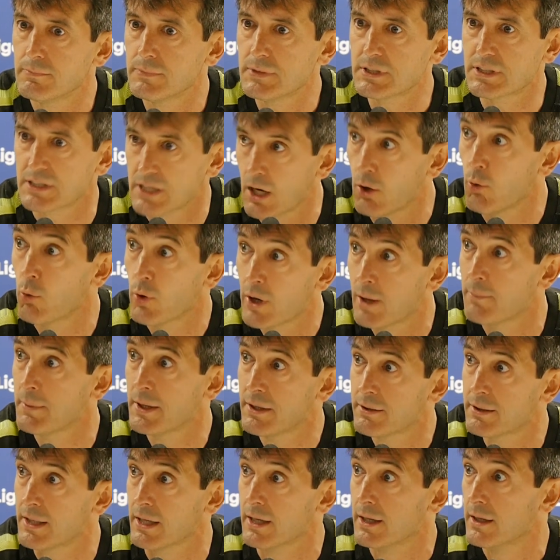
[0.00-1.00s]

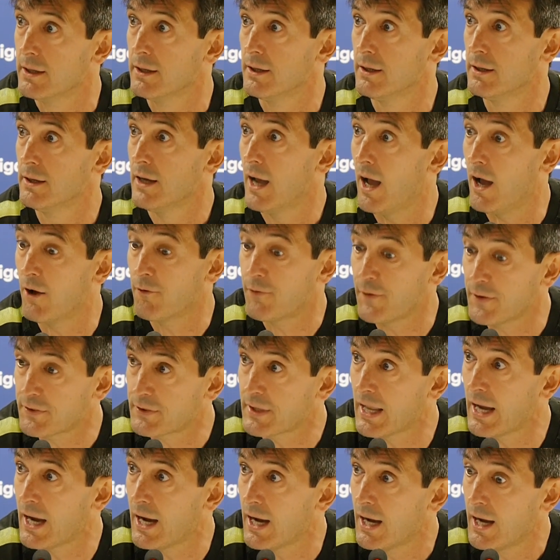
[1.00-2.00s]
seguramente
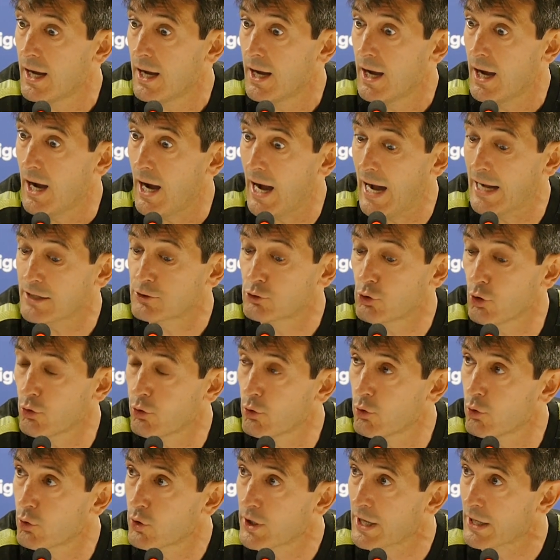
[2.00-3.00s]
afecta a
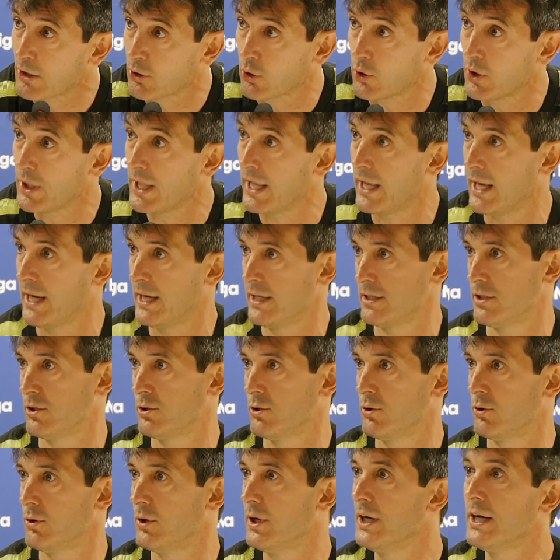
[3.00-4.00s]
todo lo que rodea
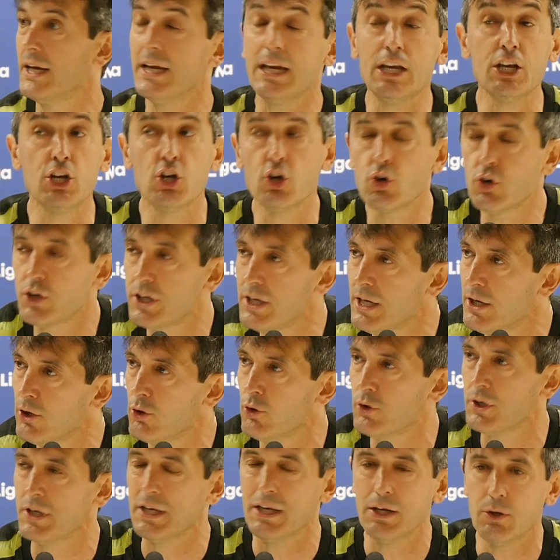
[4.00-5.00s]
esto. Y no
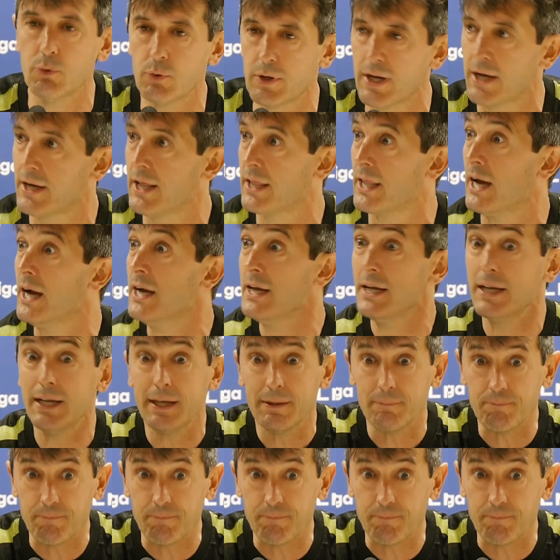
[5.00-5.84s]
quiero ni una nada.